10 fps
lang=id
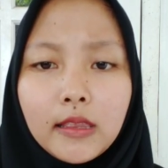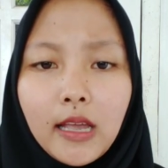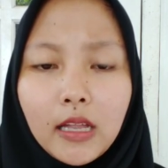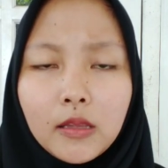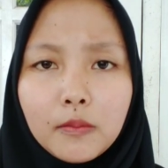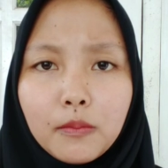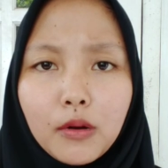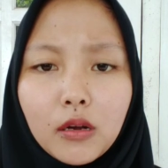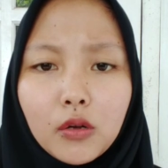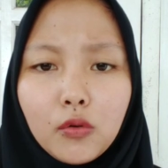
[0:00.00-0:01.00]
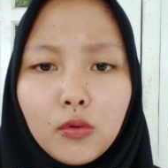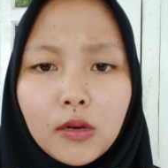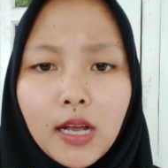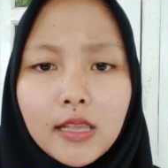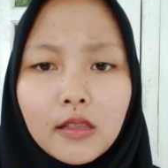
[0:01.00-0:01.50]
dan
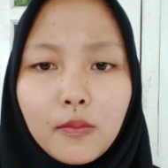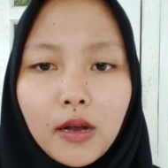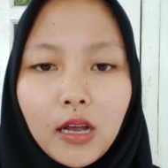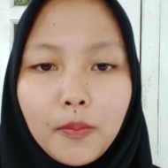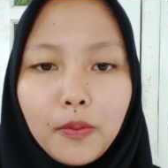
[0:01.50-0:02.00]
berkedudukan sebagai